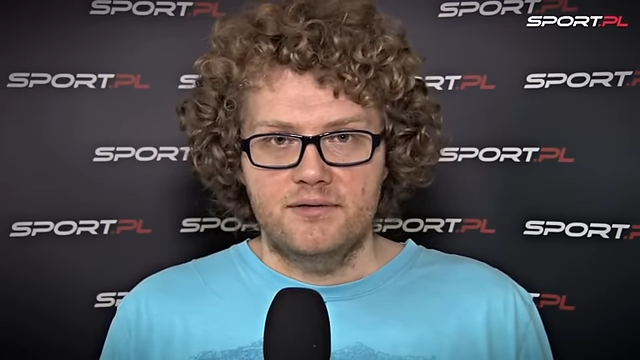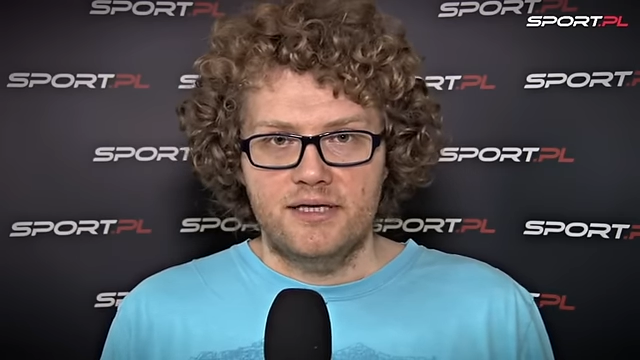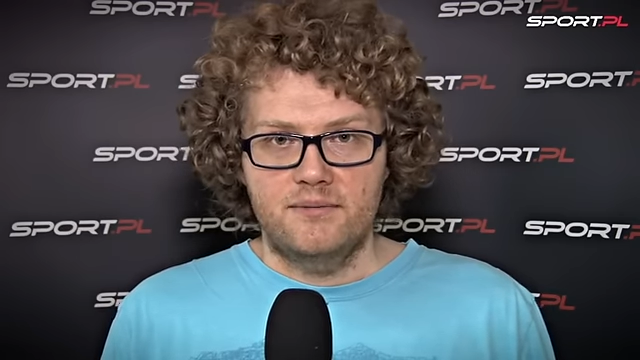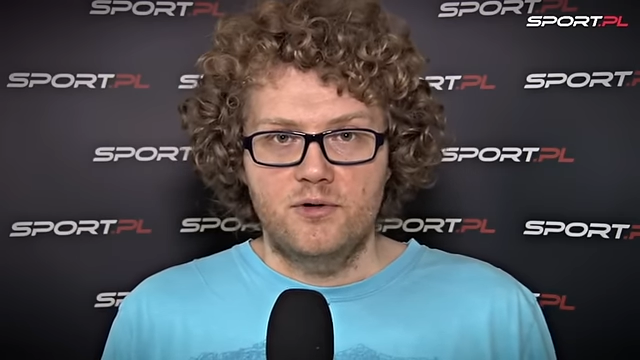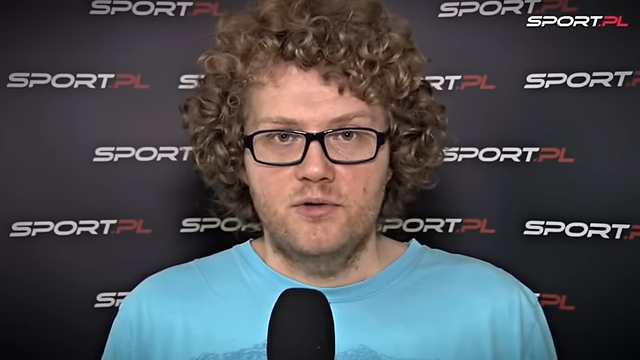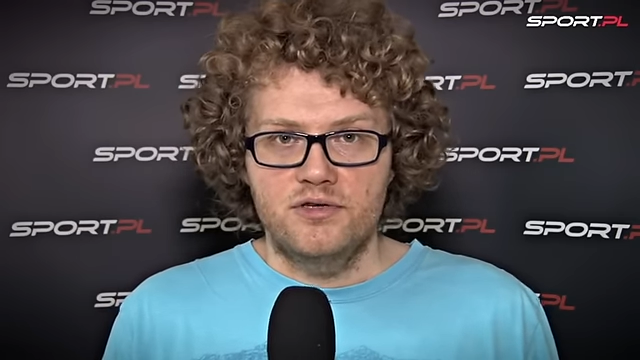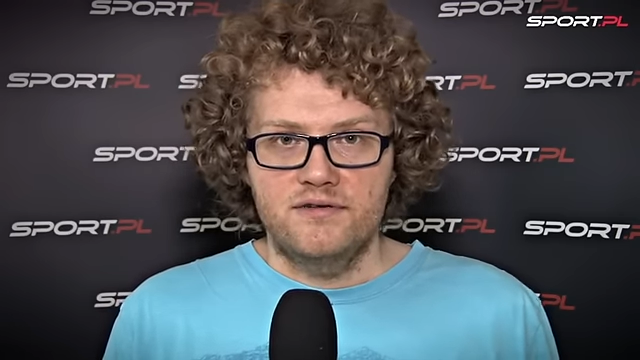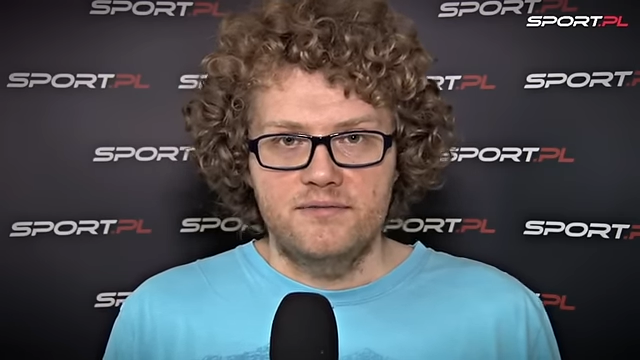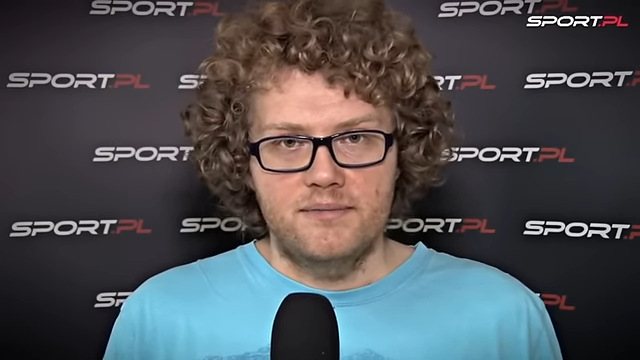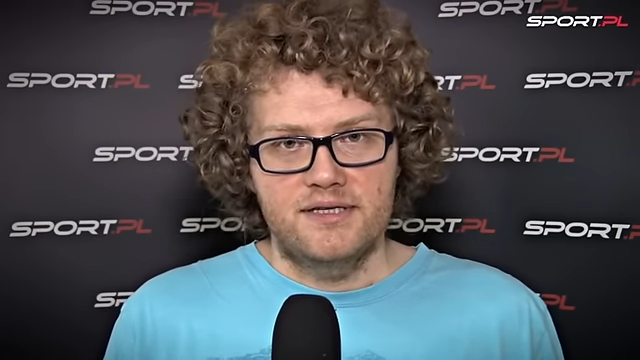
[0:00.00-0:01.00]
takim
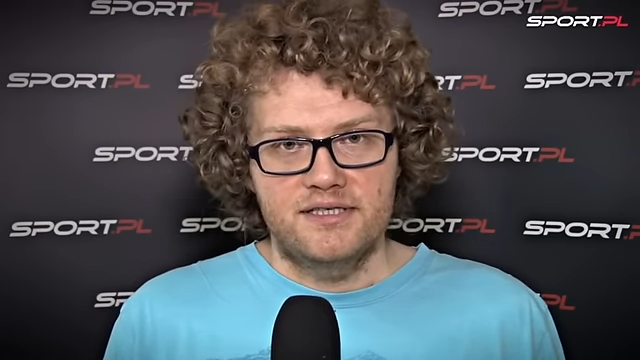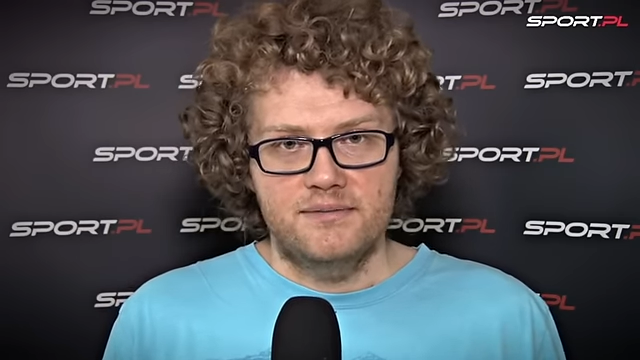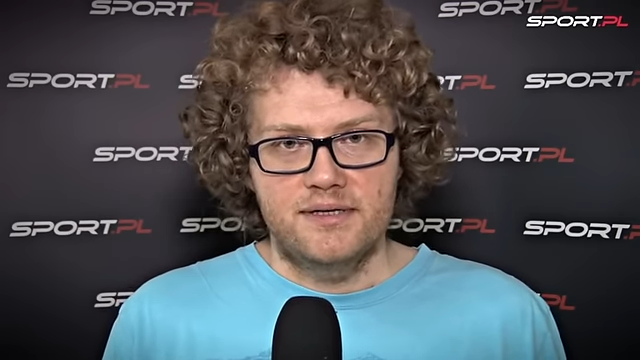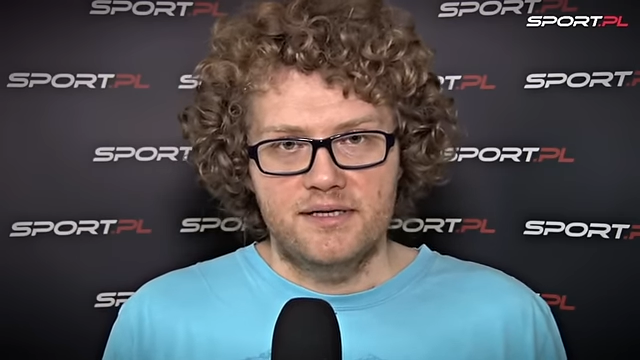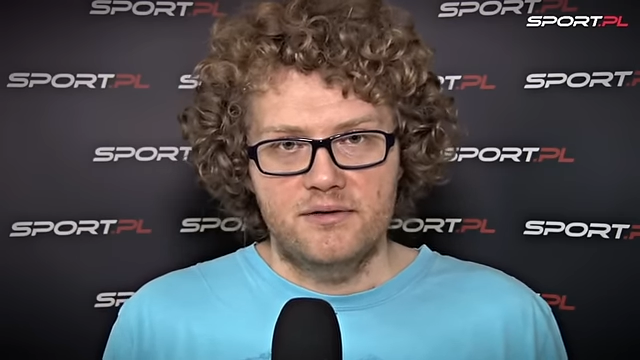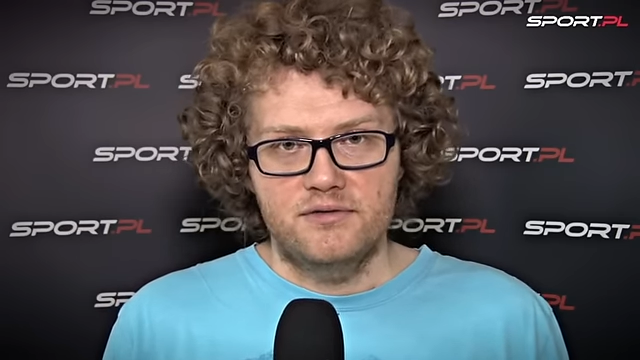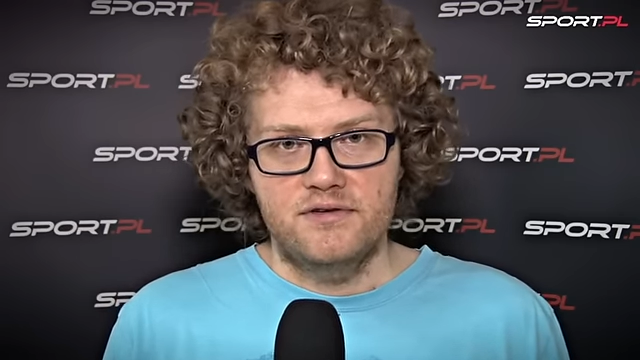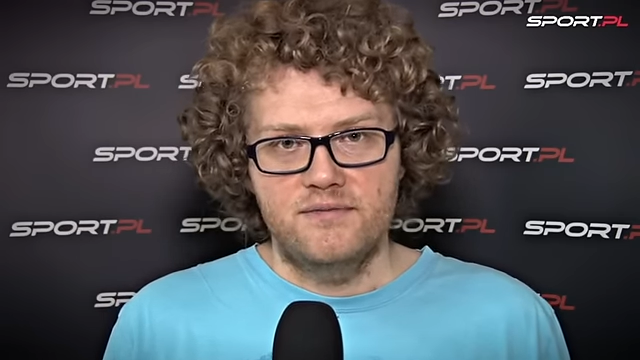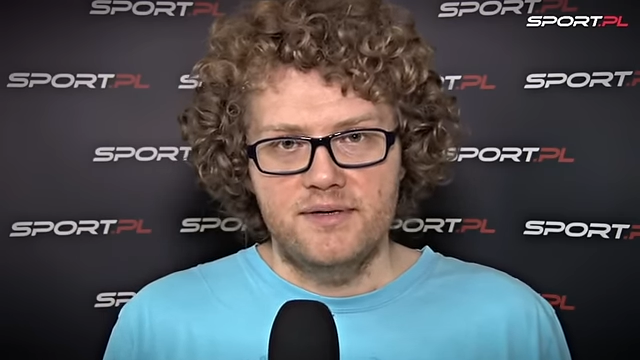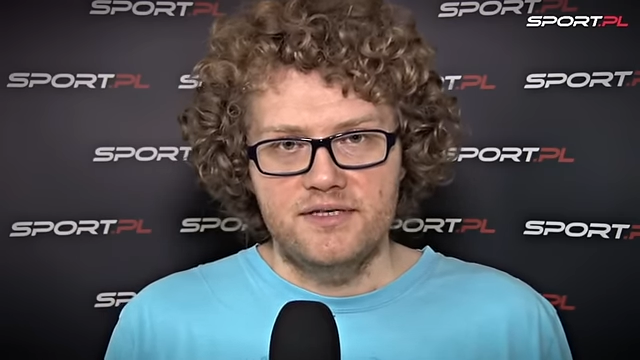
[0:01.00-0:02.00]
kluczowym meczem, na ten kluczowy